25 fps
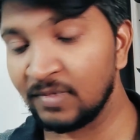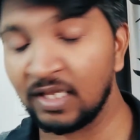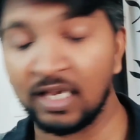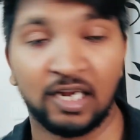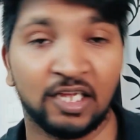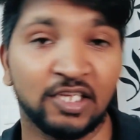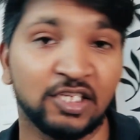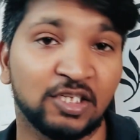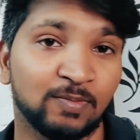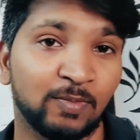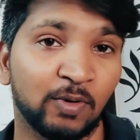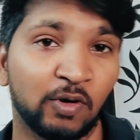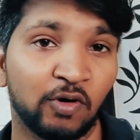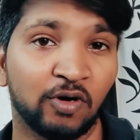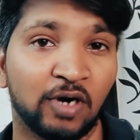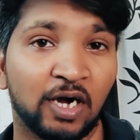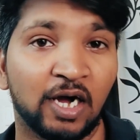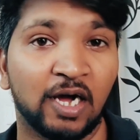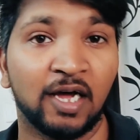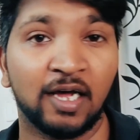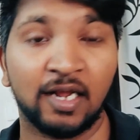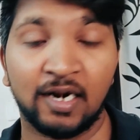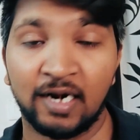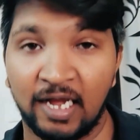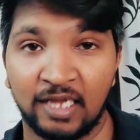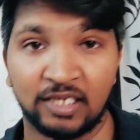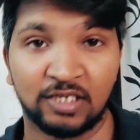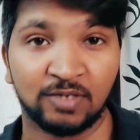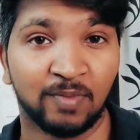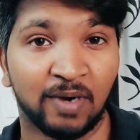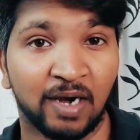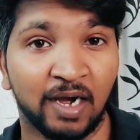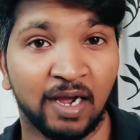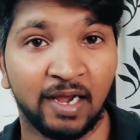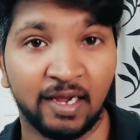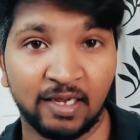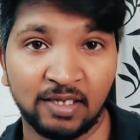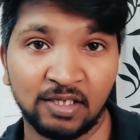लंच में होगा
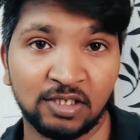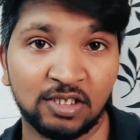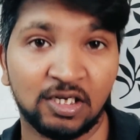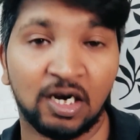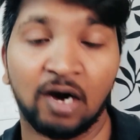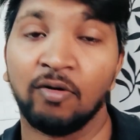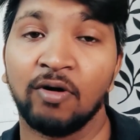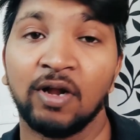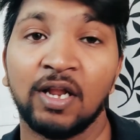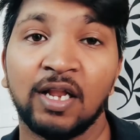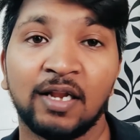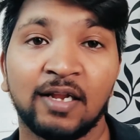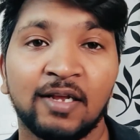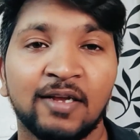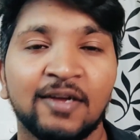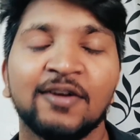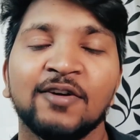राजमा एंड चावल